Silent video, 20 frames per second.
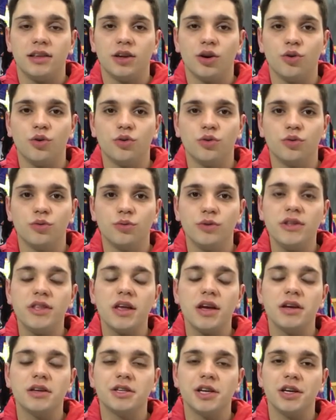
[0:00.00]
Então
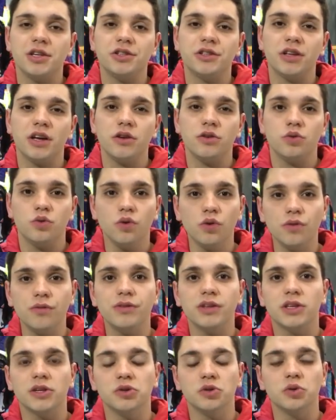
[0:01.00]
muita gente tem
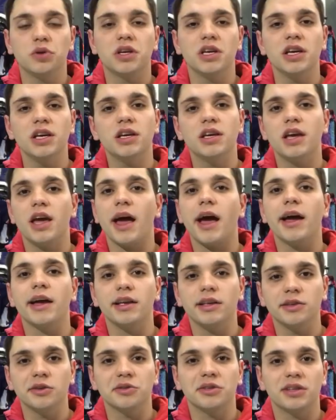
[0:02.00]
dúvida do que, que é
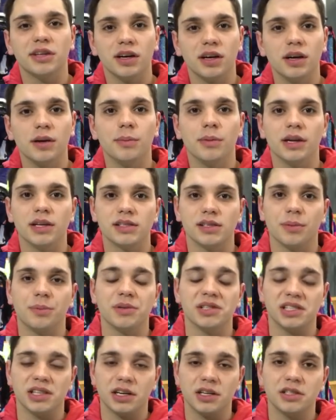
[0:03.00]
ainda o Tubless,
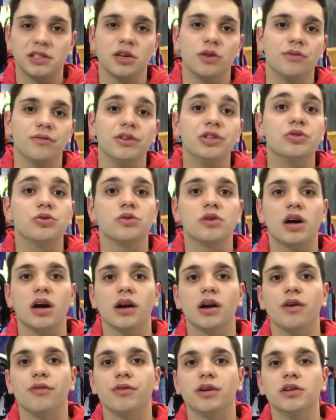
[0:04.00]
apesar de ter um vídeo no
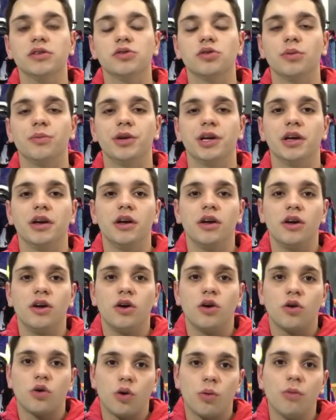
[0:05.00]
canal falando sobre
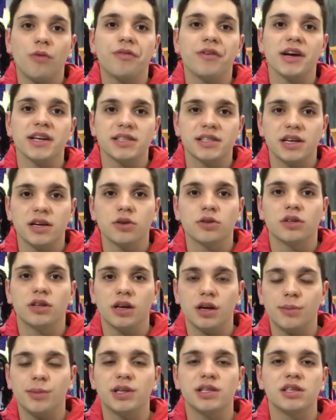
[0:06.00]
como fazer o
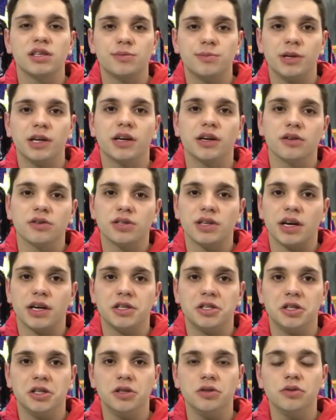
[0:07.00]
Tubless, explicando
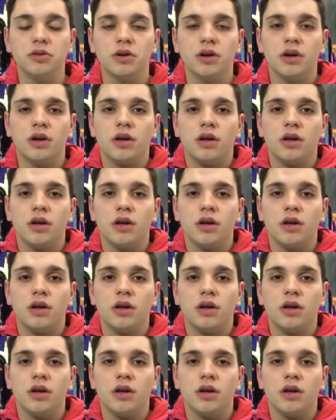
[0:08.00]
certinho.